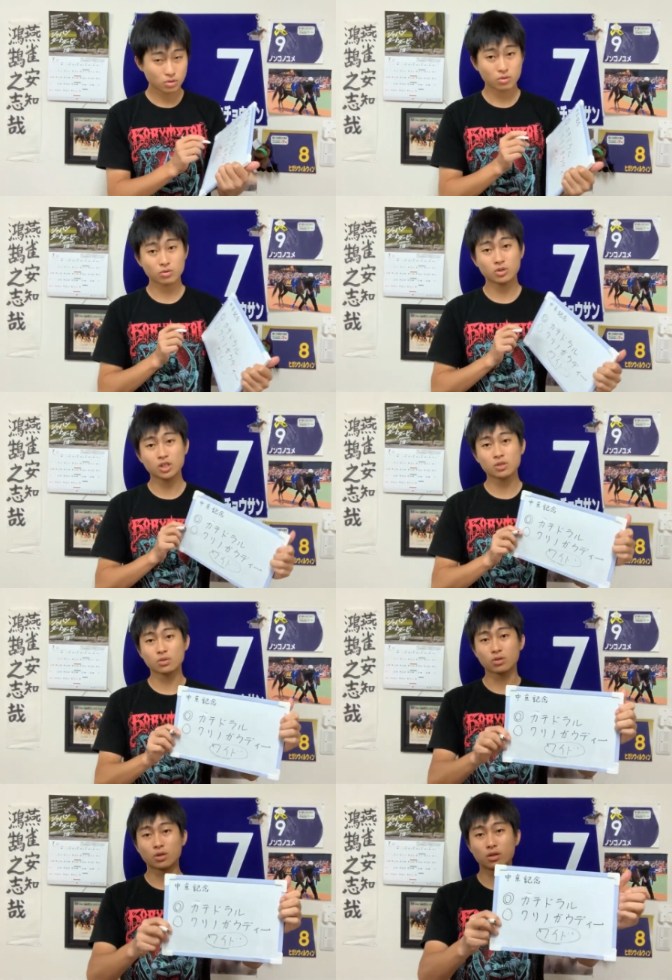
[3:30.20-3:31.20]
うこの2頭
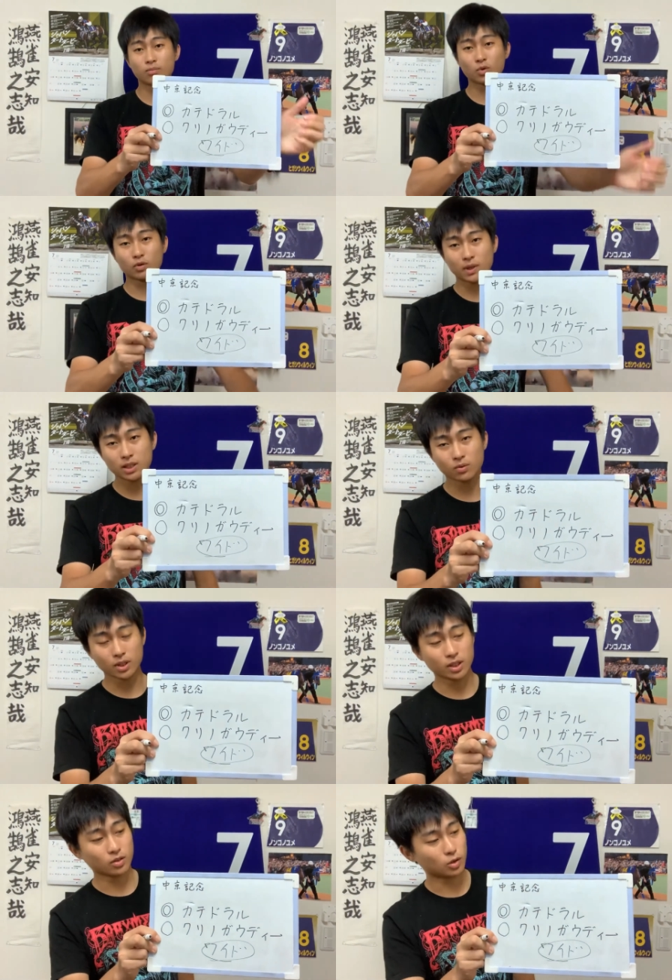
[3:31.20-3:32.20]
のもうワイドで
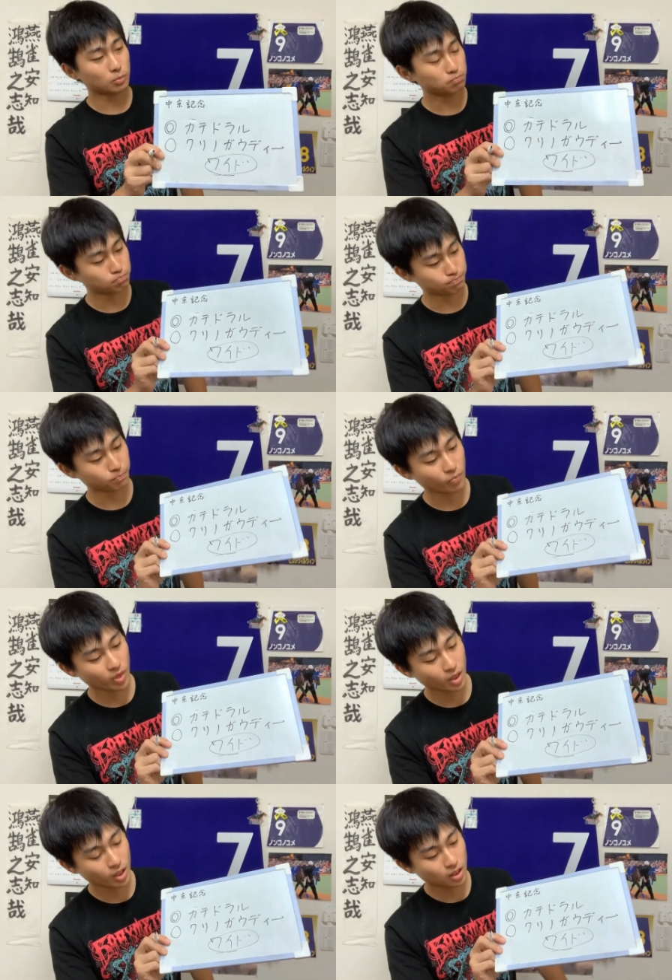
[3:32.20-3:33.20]
いいようん
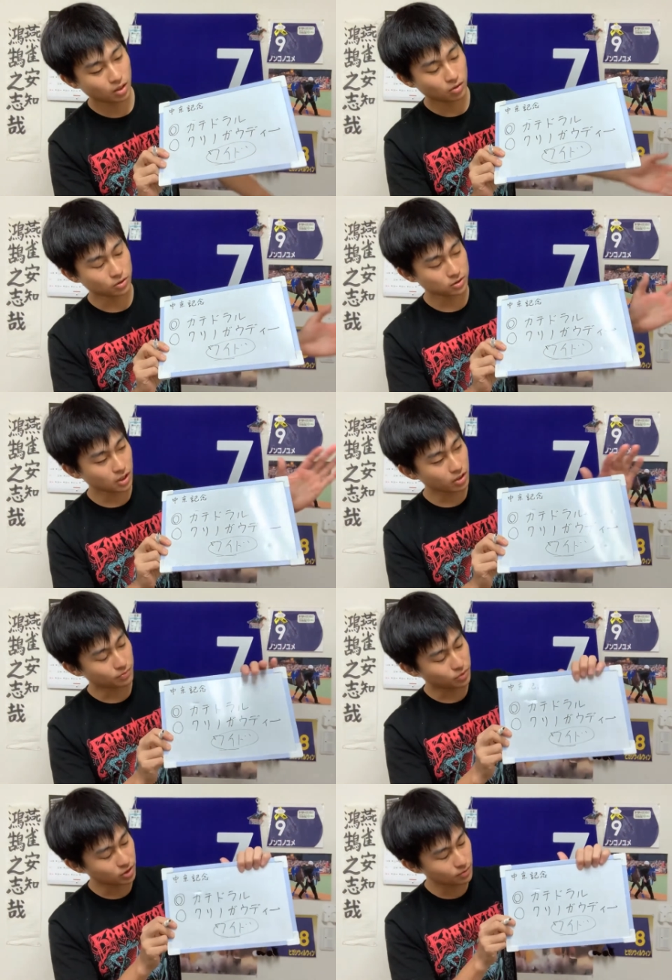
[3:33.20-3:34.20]
おそらく
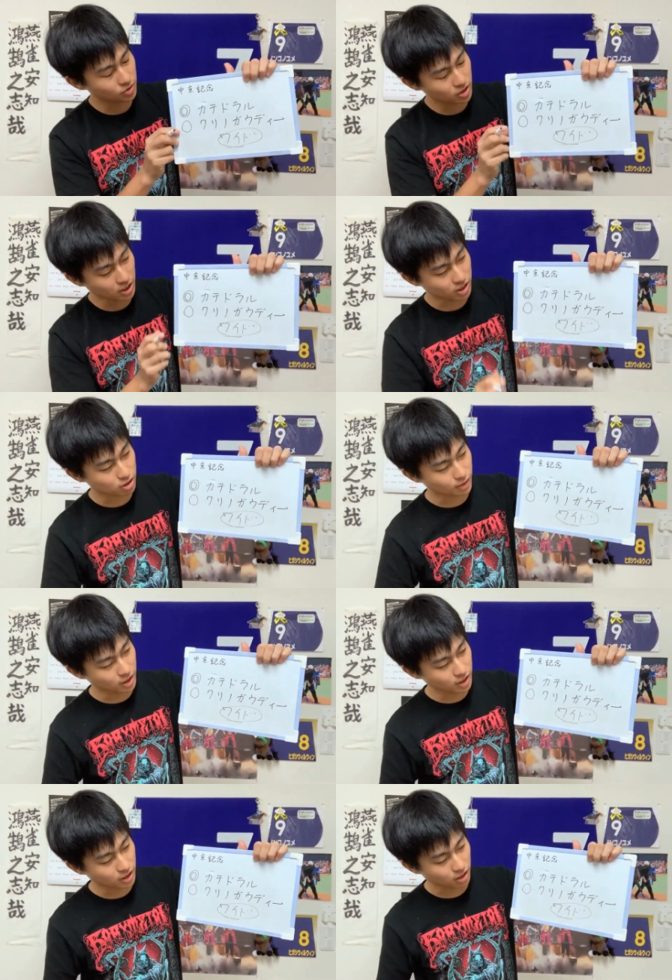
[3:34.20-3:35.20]
プリモシンが1番
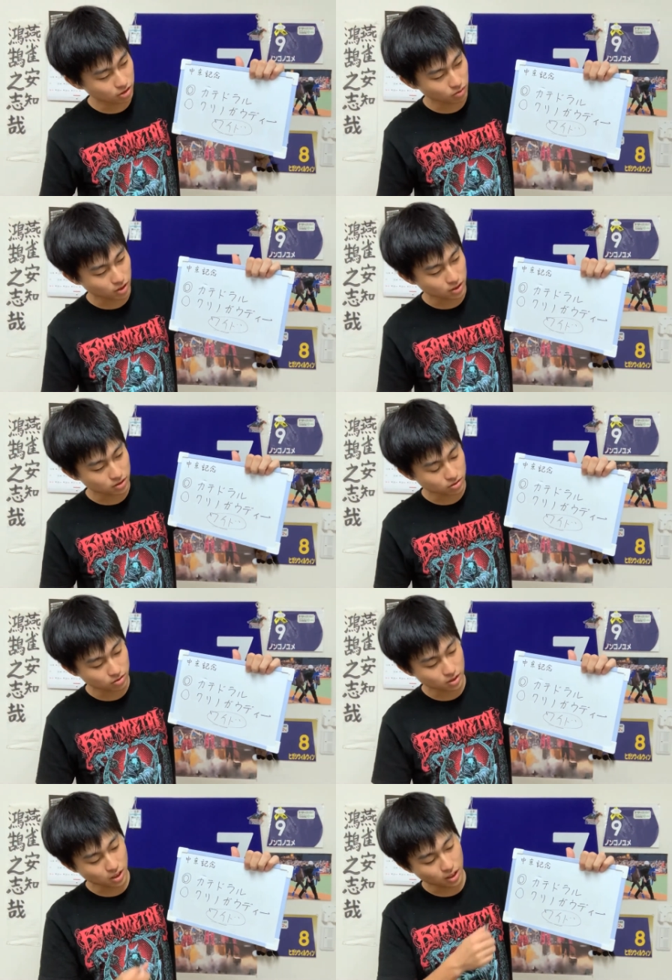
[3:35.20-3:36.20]
人気になりそうな気がする
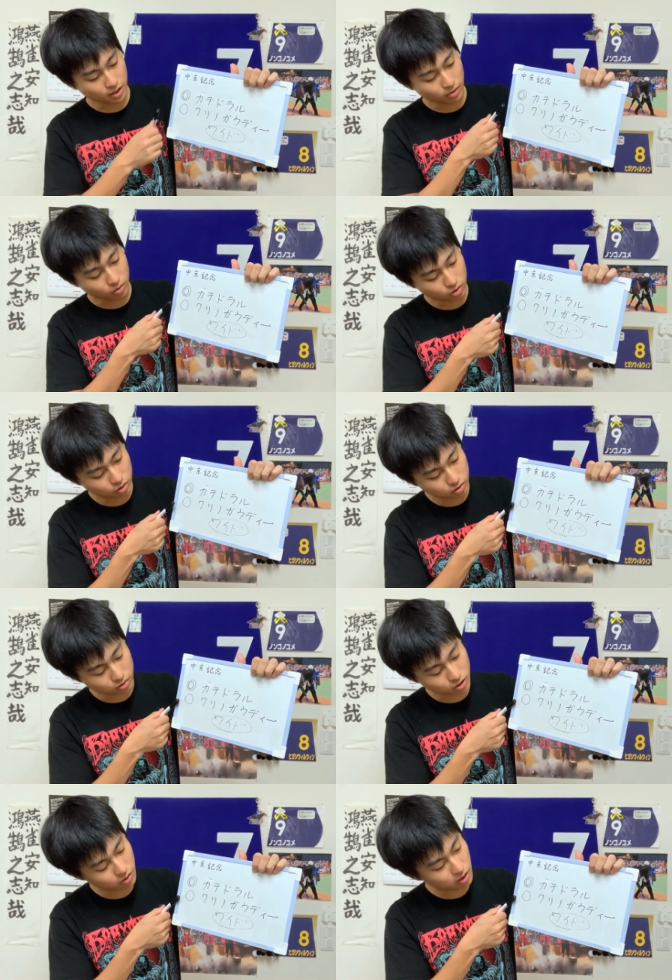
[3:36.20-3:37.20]
んででこの
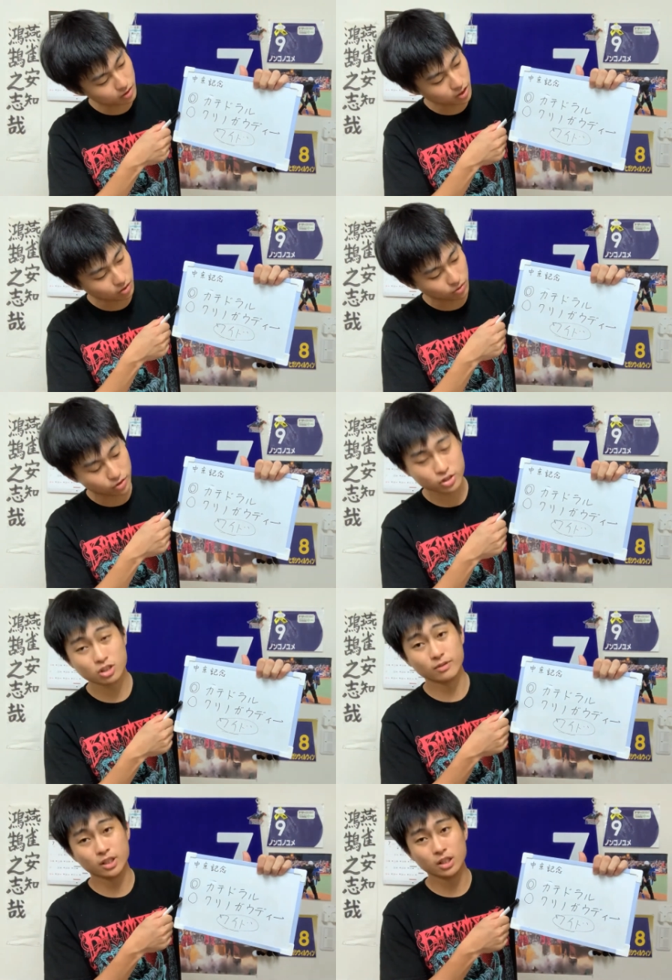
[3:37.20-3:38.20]
クリノガーディが
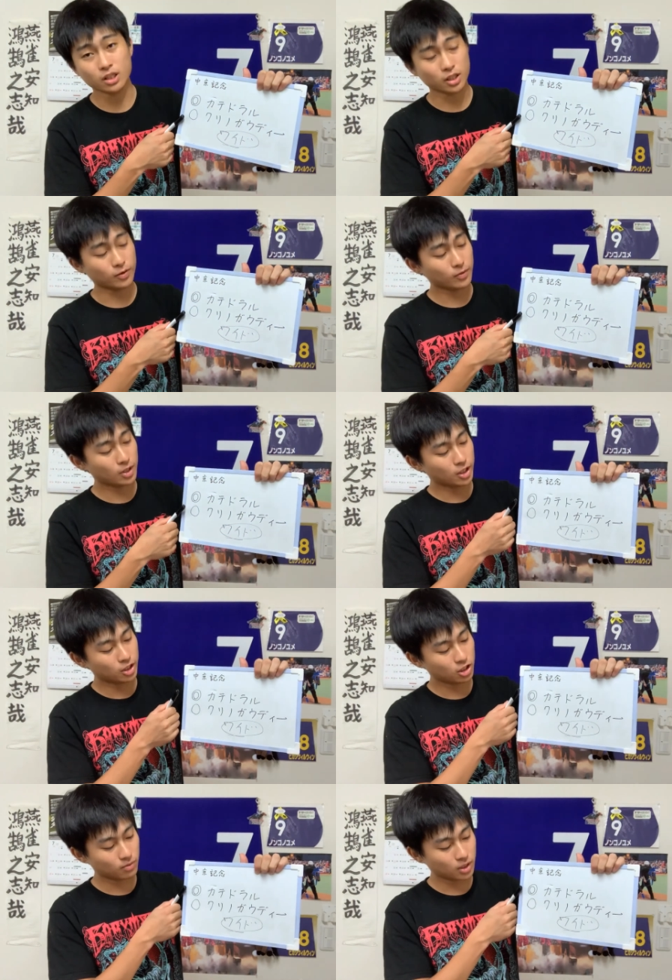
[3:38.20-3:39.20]
67番人気
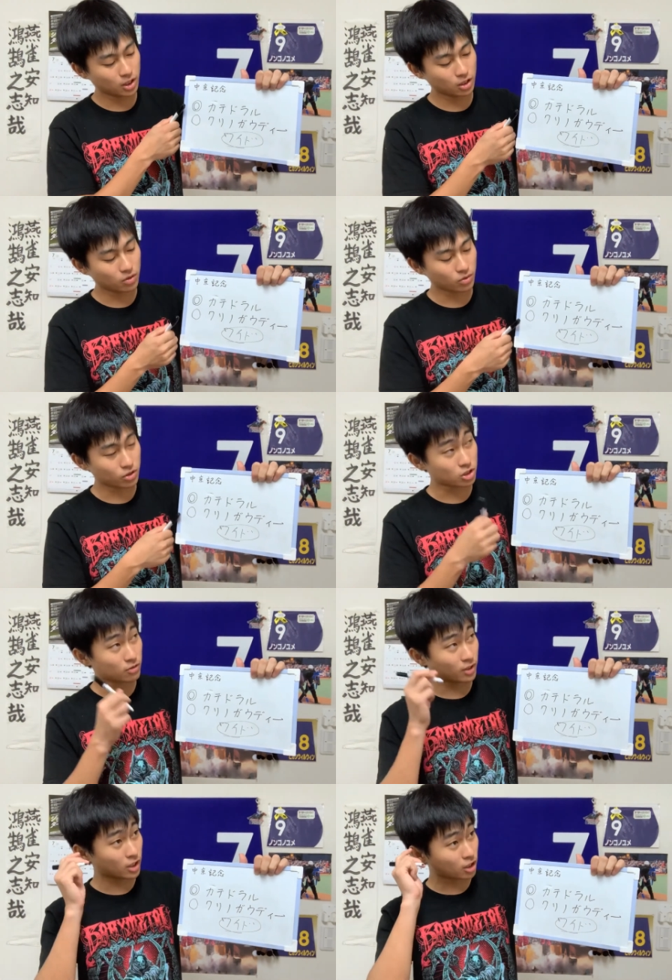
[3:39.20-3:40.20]
2番人気と67
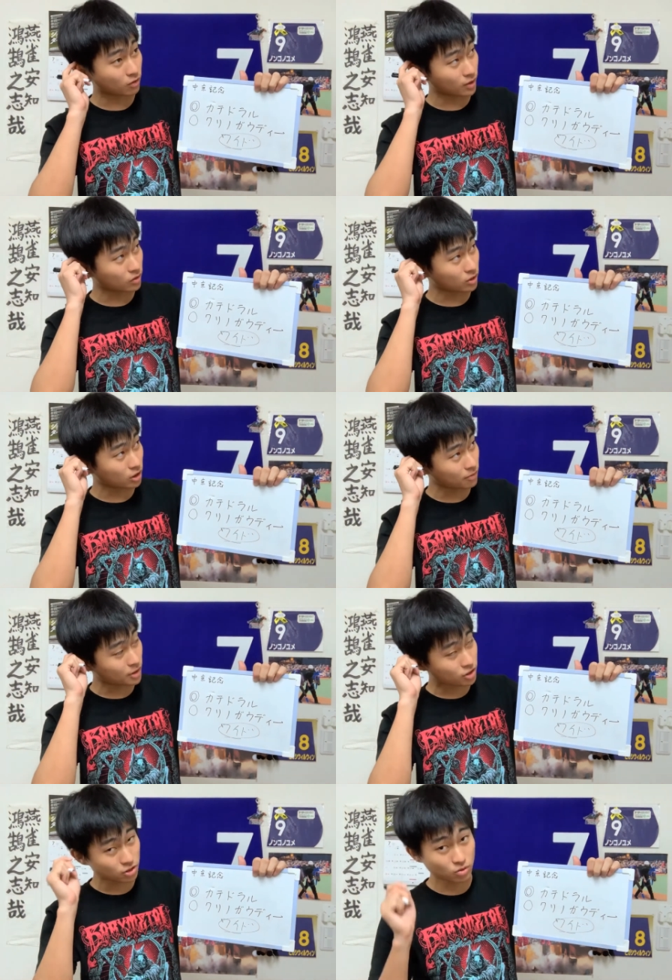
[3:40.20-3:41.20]
番人気のワイドなんで、まあ、
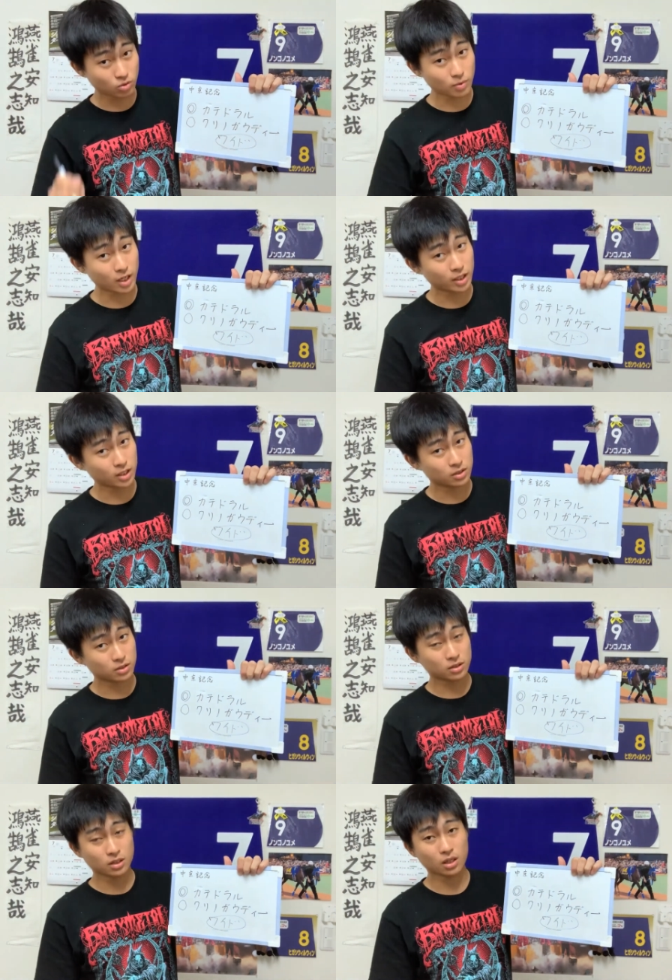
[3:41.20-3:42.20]
45倍つ
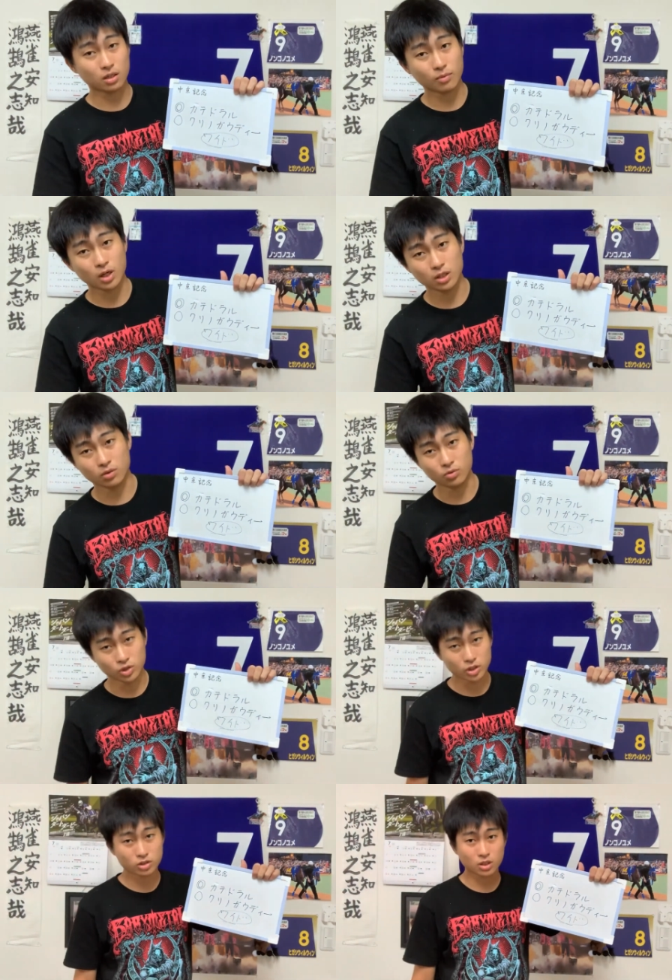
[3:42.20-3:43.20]
いたらまあいい本な
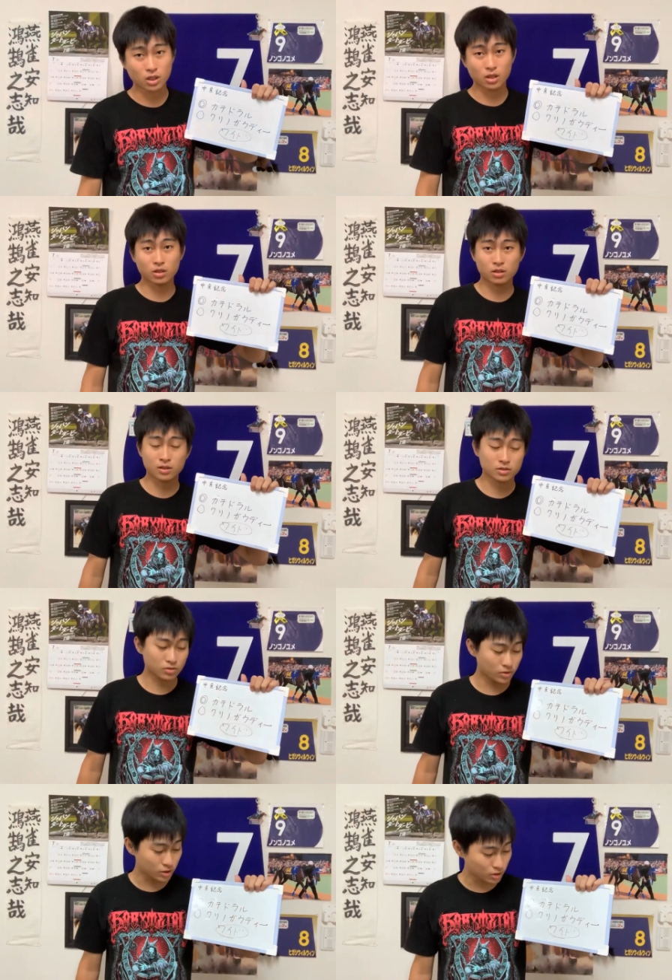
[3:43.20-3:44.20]
んじゃないかなって気がす
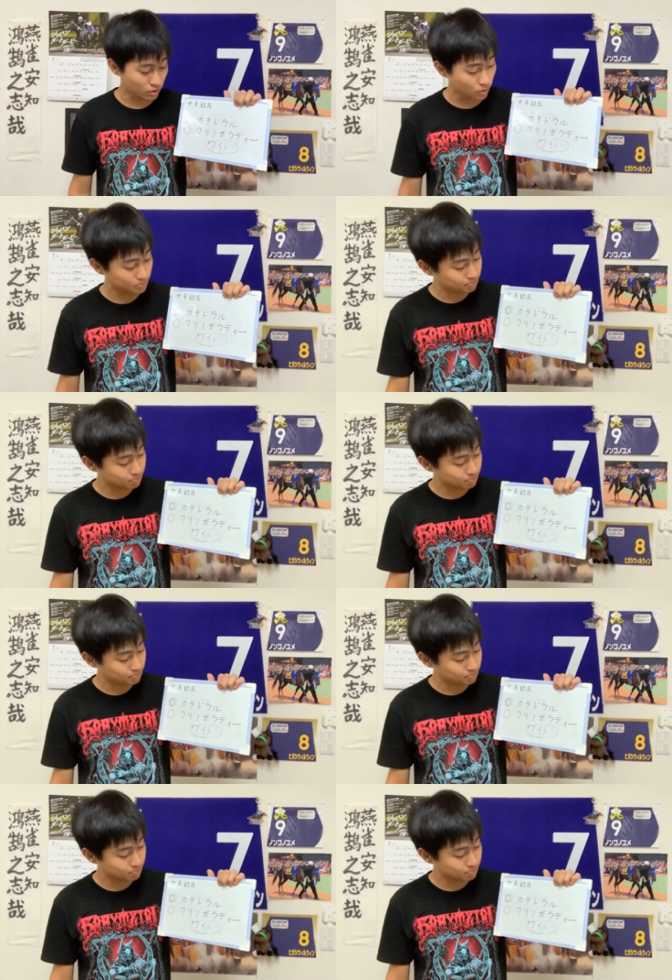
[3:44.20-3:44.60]
るんですけど